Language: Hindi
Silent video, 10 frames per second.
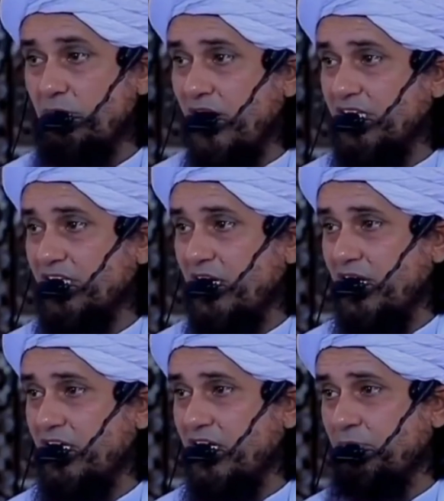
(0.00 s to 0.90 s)
वही बात है
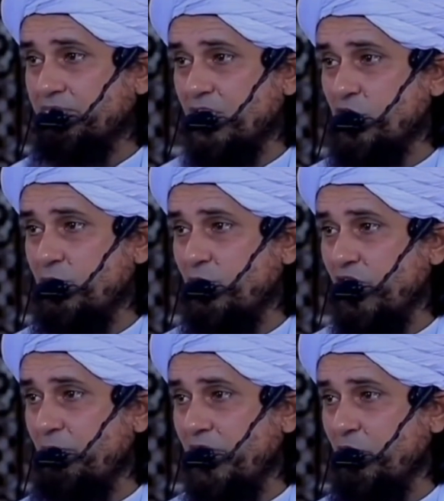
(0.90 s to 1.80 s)
भाई कब तक
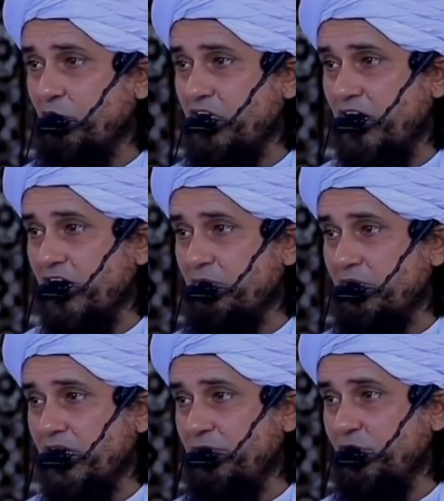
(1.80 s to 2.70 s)
छुपोगे पेड़ों की आड़
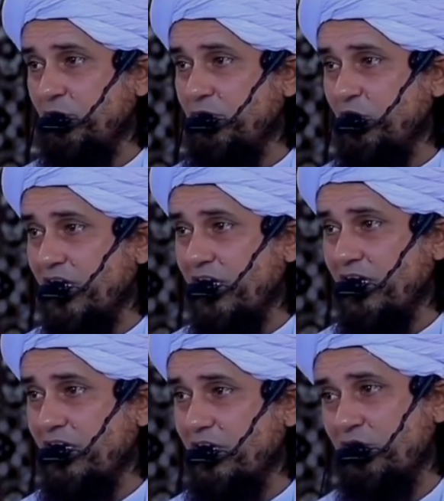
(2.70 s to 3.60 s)
में कभी तो
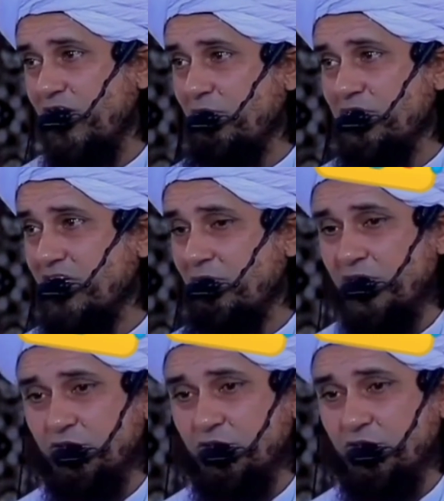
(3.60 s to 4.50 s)
मिलोगे लुंडा
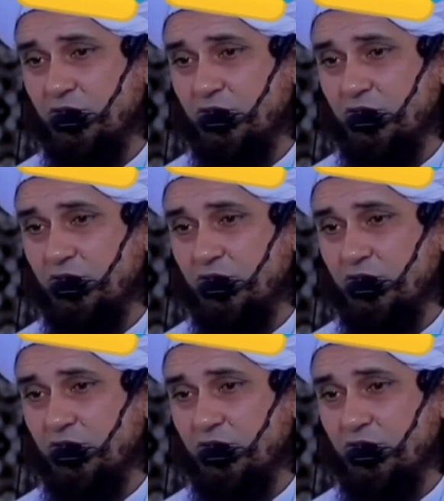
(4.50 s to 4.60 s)
बाजार में